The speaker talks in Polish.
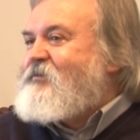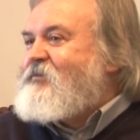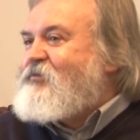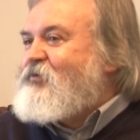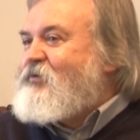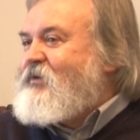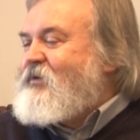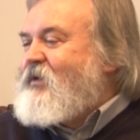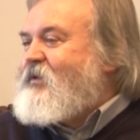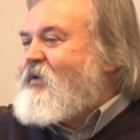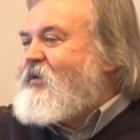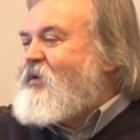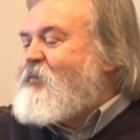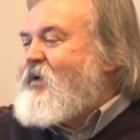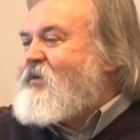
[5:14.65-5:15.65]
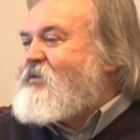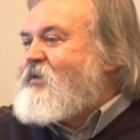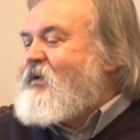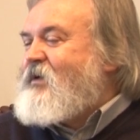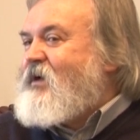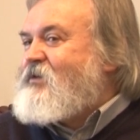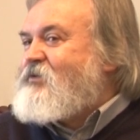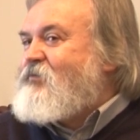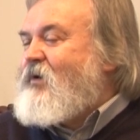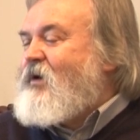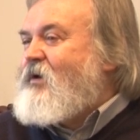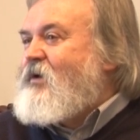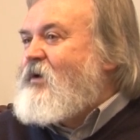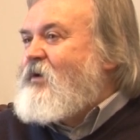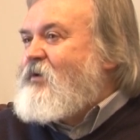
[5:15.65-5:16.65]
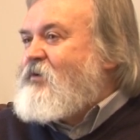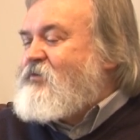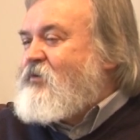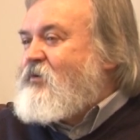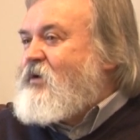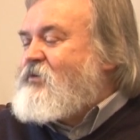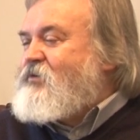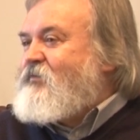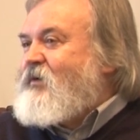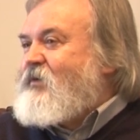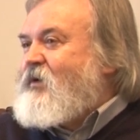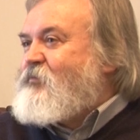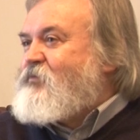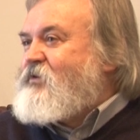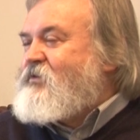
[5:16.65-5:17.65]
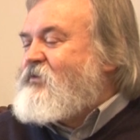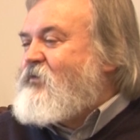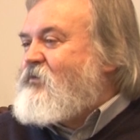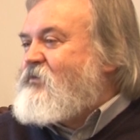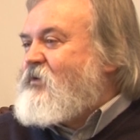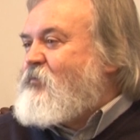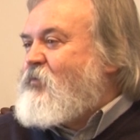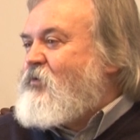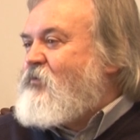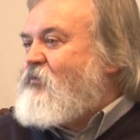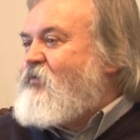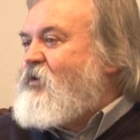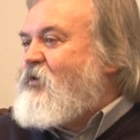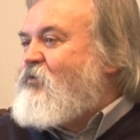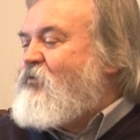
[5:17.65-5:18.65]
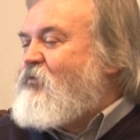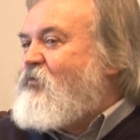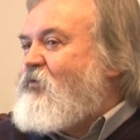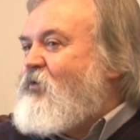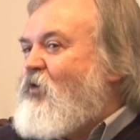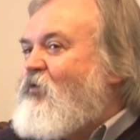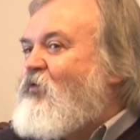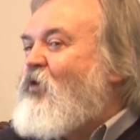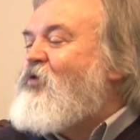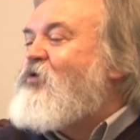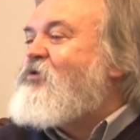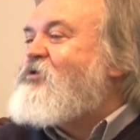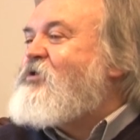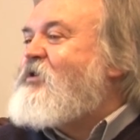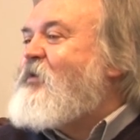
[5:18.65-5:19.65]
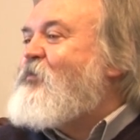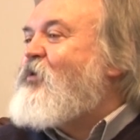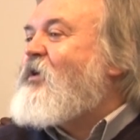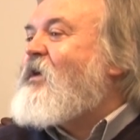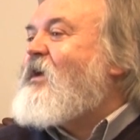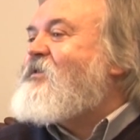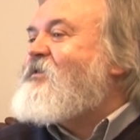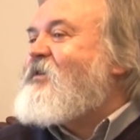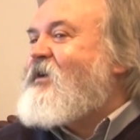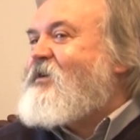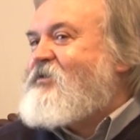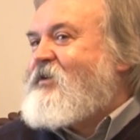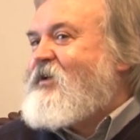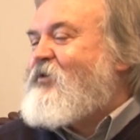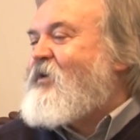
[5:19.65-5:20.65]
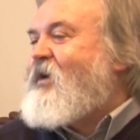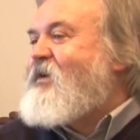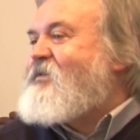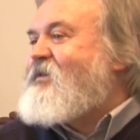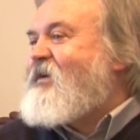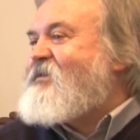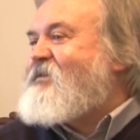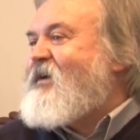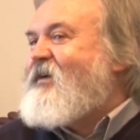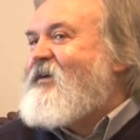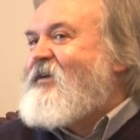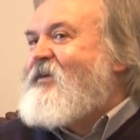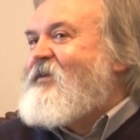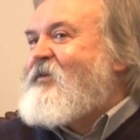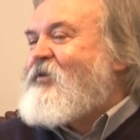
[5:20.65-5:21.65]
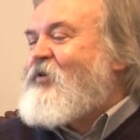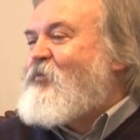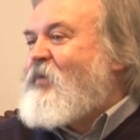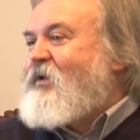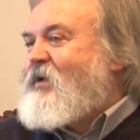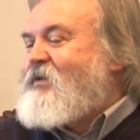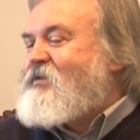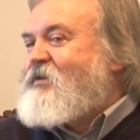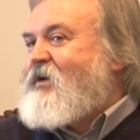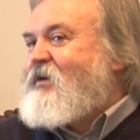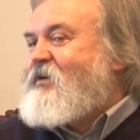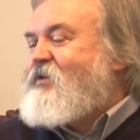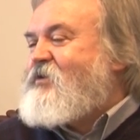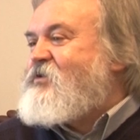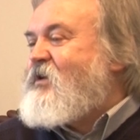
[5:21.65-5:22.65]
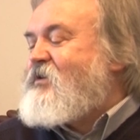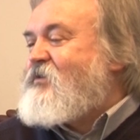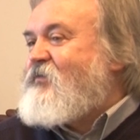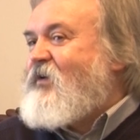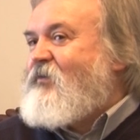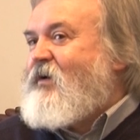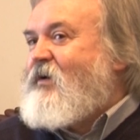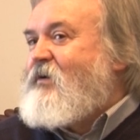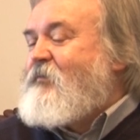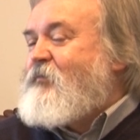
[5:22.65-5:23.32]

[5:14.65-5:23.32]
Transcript: Y, tutaj na terenie miasta Jasła, zorganizowana przez Związek Bojowników o Wolność i Demokrację, tak się ta organizacja kombatancka kiedyś nazywała.